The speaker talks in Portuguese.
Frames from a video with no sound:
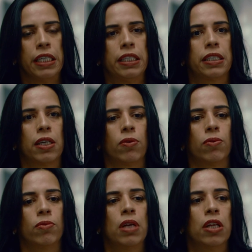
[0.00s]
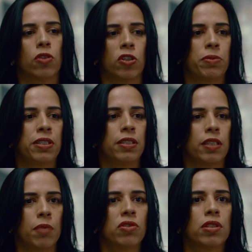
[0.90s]
Então, nós
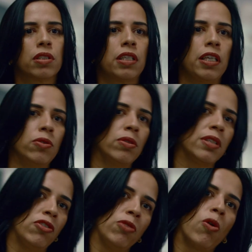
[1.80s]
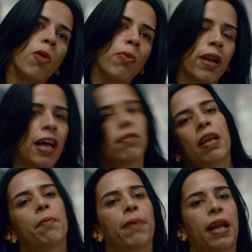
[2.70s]
precisamos que isso seja incorporado
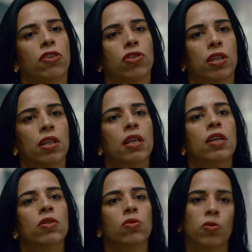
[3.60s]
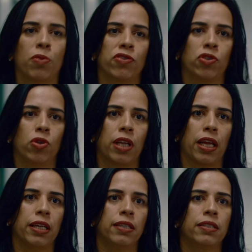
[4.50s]
na prática dos
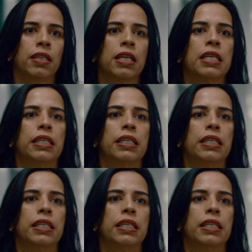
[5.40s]
profissionais,